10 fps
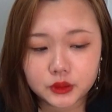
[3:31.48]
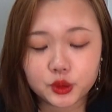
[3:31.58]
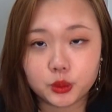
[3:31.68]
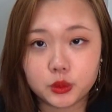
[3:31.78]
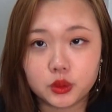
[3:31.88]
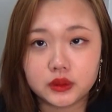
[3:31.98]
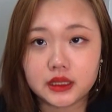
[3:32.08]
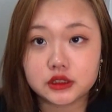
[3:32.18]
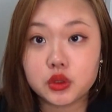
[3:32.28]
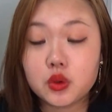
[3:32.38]
ていうのもな
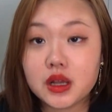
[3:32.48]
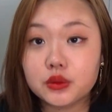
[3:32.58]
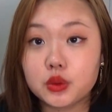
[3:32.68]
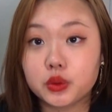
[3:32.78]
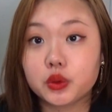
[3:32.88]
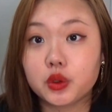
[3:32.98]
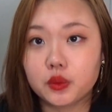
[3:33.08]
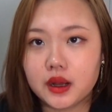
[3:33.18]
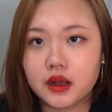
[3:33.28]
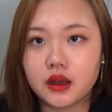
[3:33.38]
んか小学校の
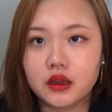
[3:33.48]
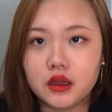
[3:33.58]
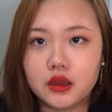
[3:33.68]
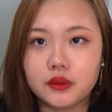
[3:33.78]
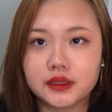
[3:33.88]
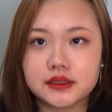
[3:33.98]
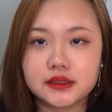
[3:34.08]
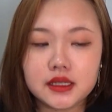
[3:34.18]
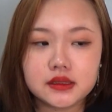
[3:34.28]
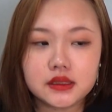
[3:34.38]
頃は私
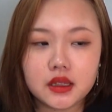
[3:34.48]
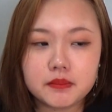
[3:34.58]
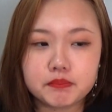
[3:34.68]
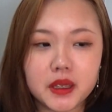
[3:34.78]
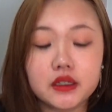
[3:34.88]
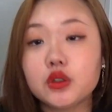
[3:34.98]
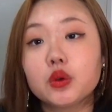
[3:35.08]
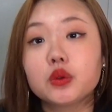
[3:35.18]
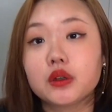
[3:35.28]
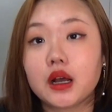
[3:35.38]
全然勉
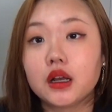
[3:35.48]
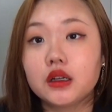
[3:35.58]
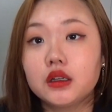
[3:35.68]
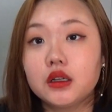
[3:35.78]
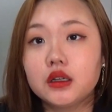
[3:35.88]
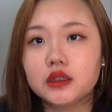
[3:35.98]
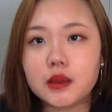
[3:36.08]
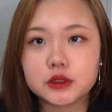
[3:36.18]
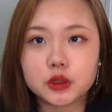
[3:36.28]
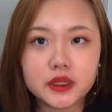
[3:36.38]
強とか
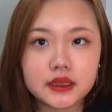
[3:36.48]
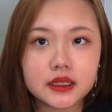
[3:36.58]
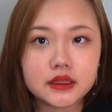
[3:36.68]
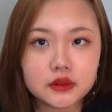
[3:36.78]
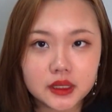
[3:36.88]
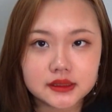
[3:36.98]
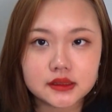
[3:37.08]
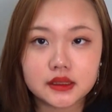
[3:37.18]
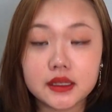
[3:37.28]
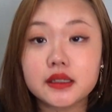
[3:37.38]
多分それなりには
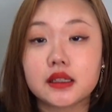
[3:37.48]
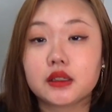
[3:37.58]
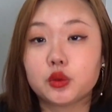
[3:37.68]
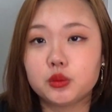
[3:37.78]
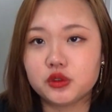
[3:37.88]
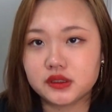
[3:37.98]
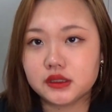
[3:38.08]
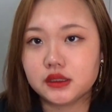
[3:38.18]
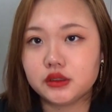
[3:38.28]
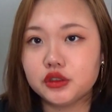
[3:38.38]
全然できてたと思う
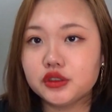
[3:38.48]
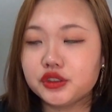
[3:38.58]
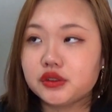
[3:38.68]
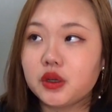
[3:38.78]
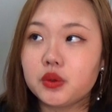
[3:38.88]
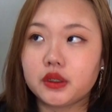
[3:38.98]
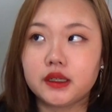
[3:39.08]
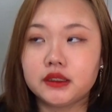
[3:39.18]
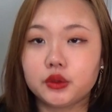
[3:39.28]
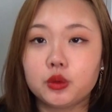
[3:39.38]
し優秀な方で
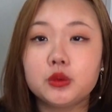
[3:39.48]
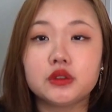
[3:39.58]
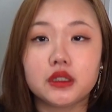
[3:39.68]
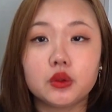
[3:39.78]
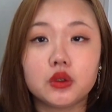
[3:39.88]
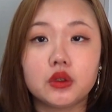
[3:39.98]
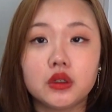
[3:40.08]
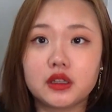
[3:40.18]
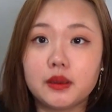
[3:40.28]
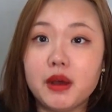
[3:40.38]
はあったと思うけど
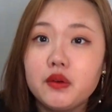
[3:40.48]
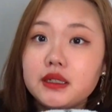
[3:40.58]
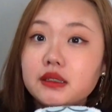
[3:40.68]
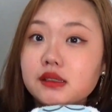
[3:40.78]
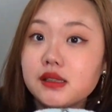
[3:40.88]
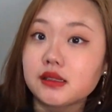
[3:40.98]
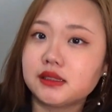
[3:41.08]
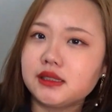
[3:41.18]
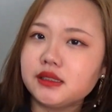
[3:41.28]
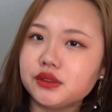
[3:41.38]
周りにさ
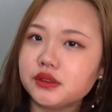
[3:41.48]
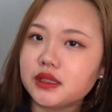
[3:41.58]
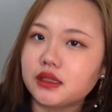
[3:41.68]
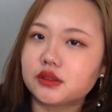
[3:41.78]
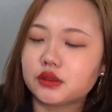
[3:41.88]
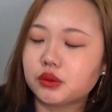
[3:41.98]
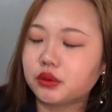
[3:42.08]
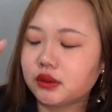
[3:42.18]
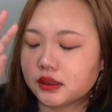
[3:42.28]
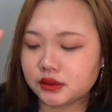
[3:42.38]
私立受験する子
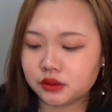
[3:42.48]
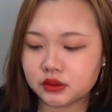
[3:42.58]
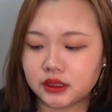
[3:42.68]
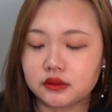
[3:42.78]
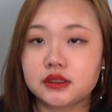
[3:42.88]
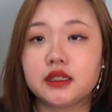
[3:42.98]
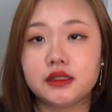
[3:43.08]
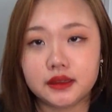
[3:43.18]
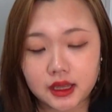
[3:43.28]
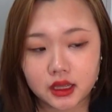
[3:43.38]
とかがすごくたくさん
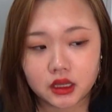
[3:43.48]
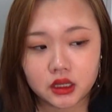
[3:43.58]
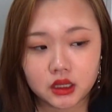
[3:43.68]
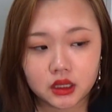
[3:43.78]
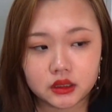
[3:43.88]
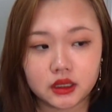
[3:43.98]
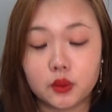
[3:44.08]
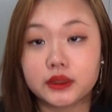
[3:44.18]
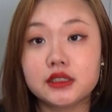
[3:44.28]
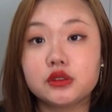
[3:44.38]
いてなんか
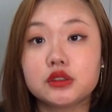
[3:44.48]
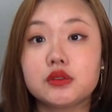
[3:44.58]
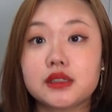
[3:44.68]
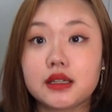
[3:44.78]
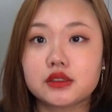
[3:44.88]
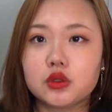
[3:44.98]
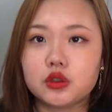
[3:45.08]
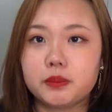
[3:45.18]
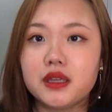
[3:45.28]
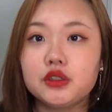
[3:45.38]
私の存在がすご
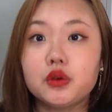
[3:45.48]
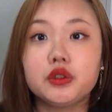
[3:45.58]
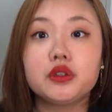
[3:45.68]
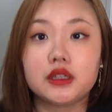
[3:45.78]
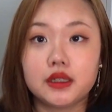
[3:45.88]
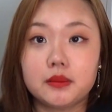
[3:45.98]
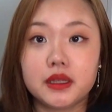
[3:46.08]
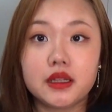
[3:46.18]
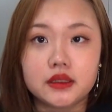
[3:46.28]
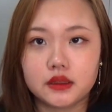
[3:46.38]
く勉強においてね
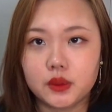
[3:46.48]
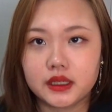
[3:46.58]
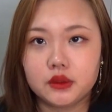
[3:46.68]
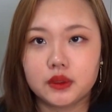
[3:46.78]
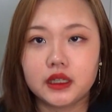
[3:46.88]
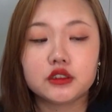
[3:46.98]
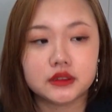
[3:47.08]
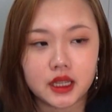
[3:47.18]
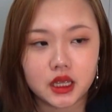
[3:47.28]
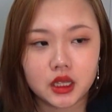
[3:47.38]
目立ってたわけではなく
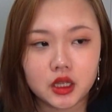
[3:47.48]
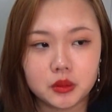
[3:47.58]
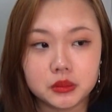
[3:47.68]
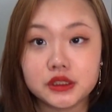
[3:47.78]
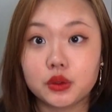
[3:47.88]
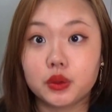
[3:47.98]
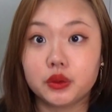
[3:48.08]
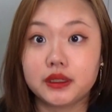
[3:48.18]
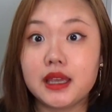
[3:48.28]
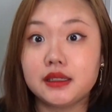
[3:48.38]
てむしろこ
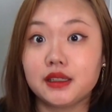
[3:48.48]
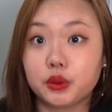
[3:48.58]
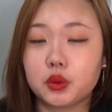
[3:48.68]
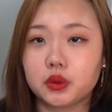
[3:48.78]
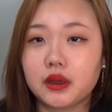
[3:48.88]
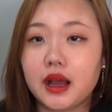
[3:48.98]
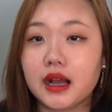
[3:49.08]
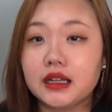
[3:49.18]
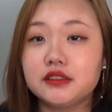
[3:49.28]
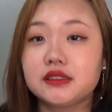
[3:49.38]
の元気なとこと
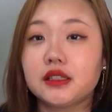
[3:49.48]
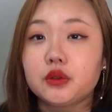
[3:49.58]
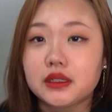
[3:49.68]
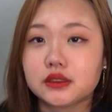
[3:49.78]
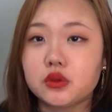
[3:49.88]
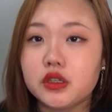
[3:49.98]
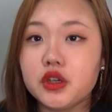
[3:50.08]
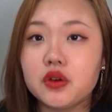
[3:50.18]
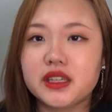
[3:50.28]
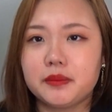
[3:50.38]
か明るさとかすごい
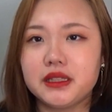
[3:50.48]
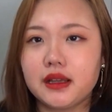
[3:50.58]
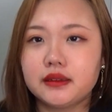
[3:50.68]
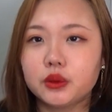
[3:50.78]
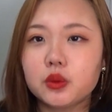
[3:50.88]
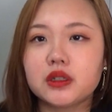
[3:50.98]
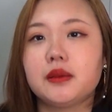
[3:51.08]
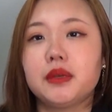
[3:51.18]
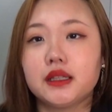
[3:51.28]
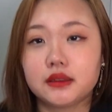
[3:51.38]
陽キャみたいなところで
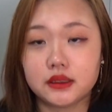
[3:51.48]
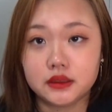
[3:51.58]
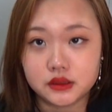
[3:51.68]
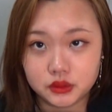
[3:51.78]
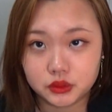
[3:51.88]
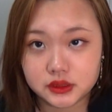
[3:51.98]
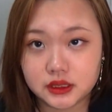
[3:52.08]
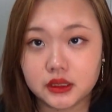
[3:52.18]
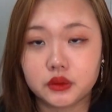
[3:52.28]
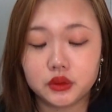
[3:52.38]
目立ってたんですよどち
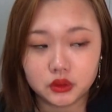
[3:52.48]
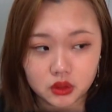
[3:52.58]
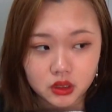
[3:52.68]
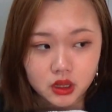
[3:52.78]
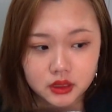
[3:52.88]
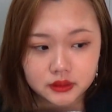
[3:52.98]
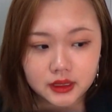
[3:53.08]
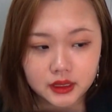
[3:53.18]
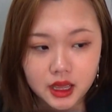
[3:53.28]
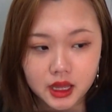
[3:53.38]
らかというとだ
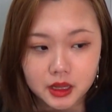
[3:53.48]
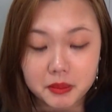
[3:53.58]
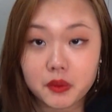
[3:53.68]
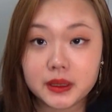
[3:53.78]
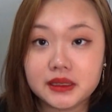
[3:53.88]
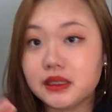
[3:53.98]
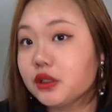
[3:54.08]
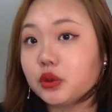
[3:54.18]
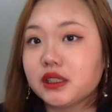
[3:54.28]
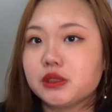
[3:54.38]
から周りにい
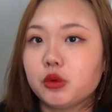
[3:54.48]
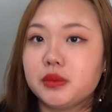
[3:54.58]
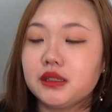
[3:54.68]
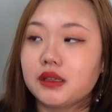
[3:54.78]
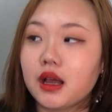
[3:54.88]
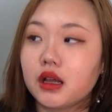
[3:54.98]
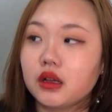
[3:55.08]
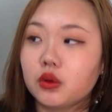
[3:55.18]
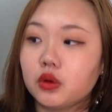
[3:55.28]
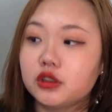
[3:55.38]
る子たちもみんな
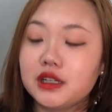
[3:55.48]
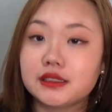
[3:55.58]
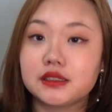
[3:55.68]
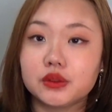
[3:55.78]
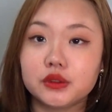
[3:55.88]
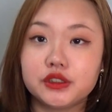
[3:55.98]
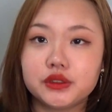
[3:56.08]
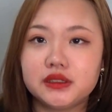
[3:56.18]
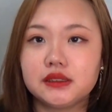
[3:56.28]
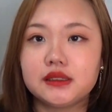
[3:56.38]
こうクラスの
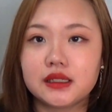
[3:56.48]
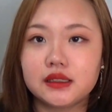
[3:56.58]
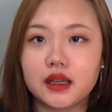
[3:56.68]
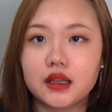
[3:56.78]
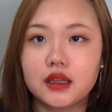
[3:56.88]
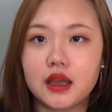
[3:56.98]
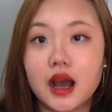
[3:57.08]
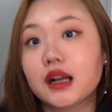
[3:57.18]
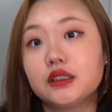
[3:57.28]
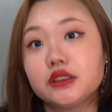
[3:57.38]
中心的な
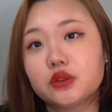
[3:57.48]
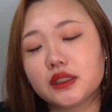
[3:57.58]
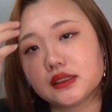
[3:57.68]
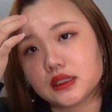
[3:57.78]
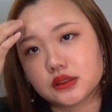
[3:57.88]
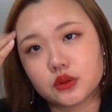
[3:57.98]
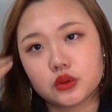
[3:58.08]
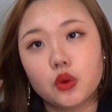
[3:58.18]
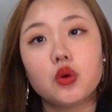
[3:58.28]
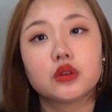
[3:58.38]
明るい子たちがすご
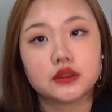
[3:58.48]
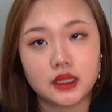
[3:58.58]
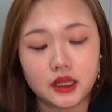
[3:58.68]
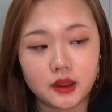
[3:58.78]
く多くて